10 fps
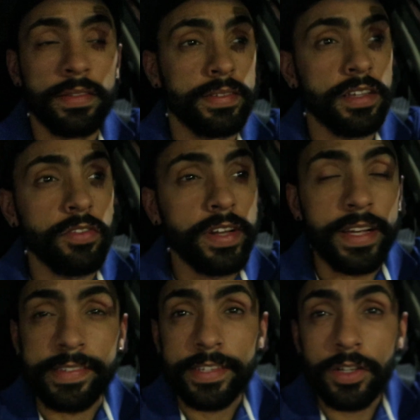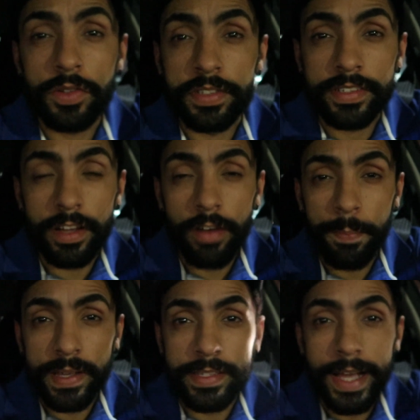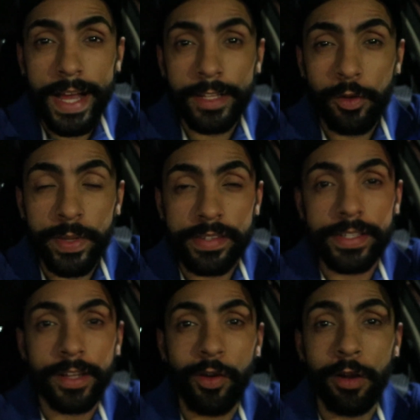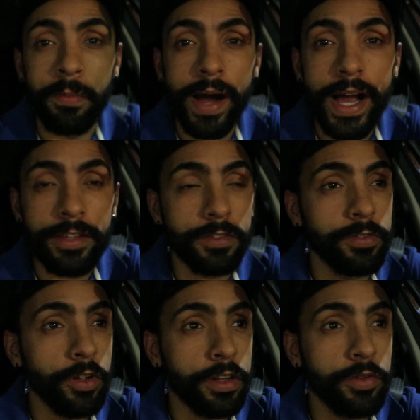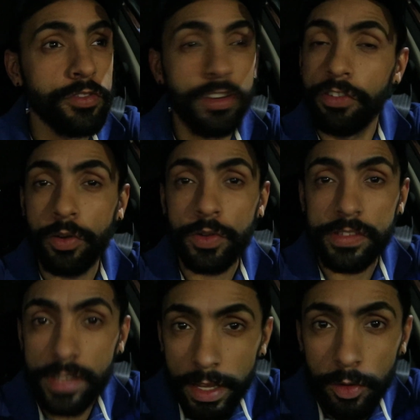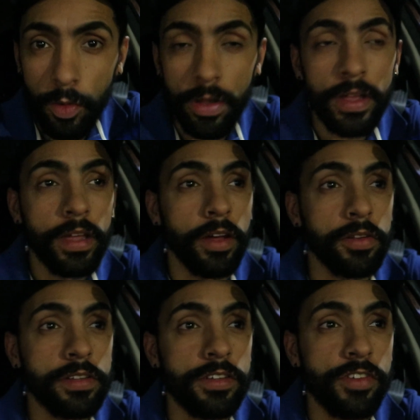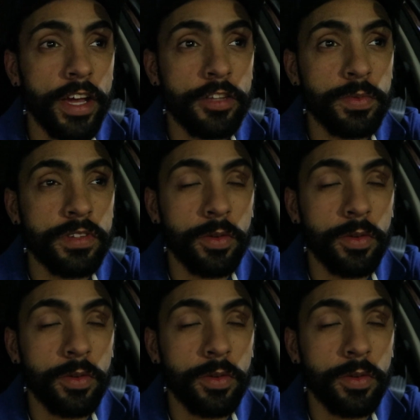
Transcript: Salve nação, salve rapaziada, começando agora mais um vlog um dia de cruzeiro É o 32